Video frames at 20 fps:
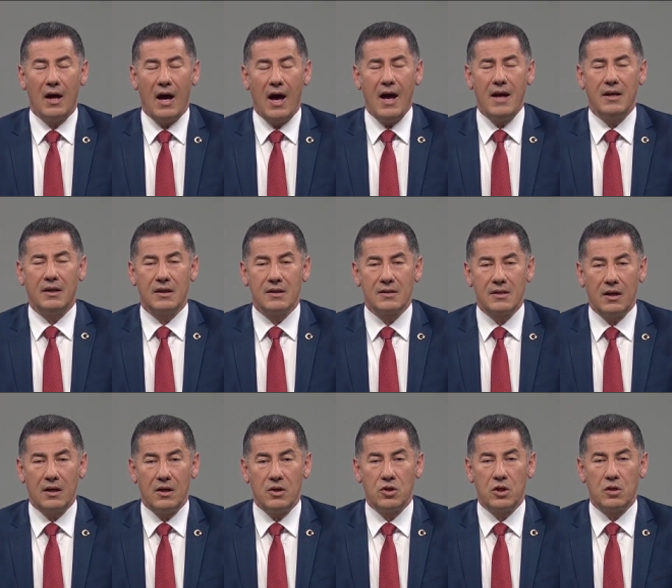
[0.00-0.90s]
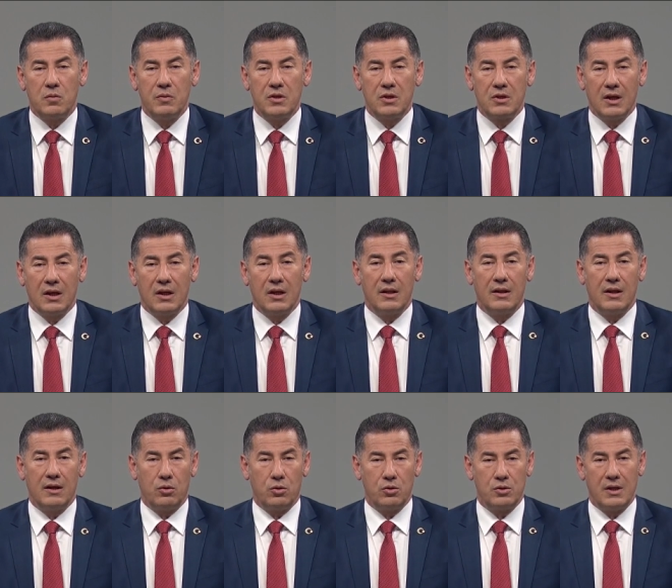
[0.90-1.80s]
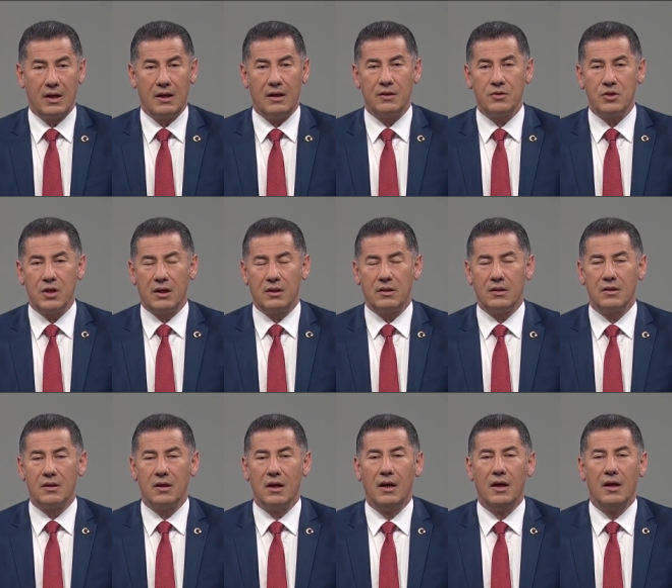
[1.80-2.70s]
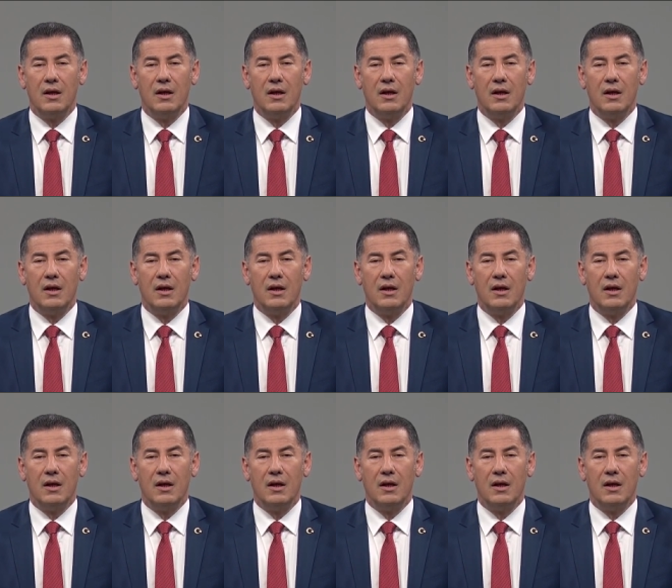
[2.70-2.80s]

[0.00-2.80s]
herkese eşit bir şekilde gösterilecektir.